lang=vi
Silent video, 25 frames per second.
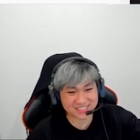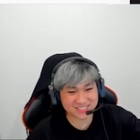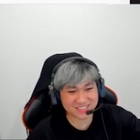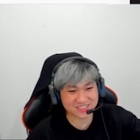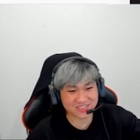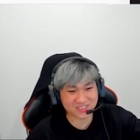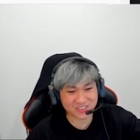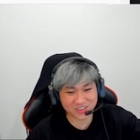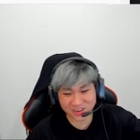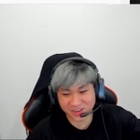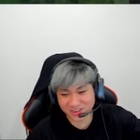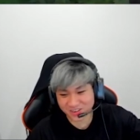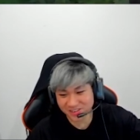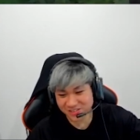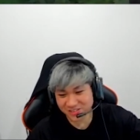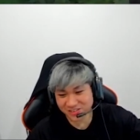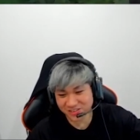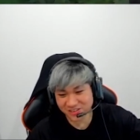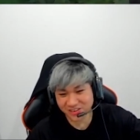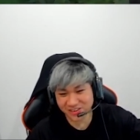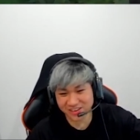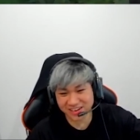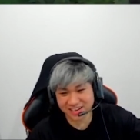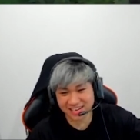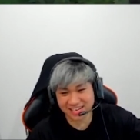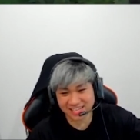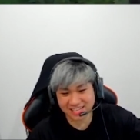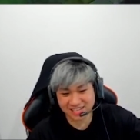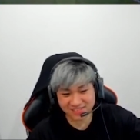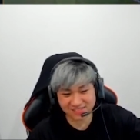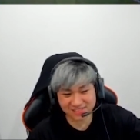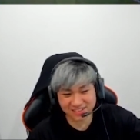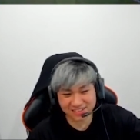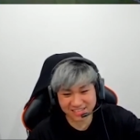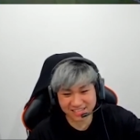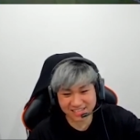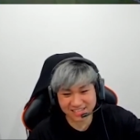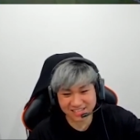được rồi tôi coi cái này xong
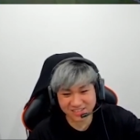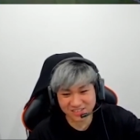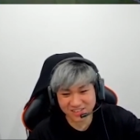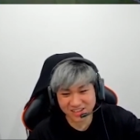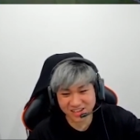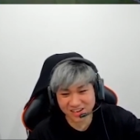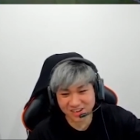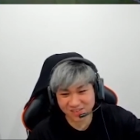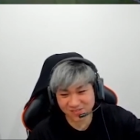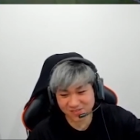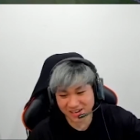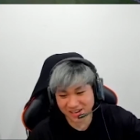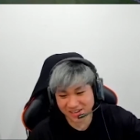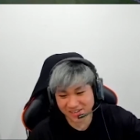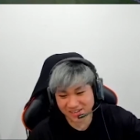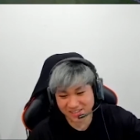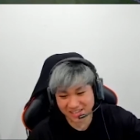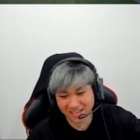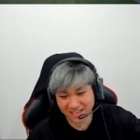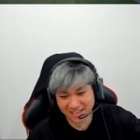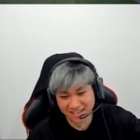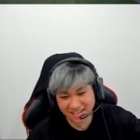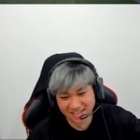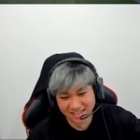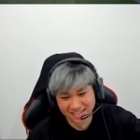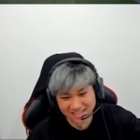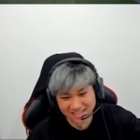cái gì tôi nhớ lúc này của ta.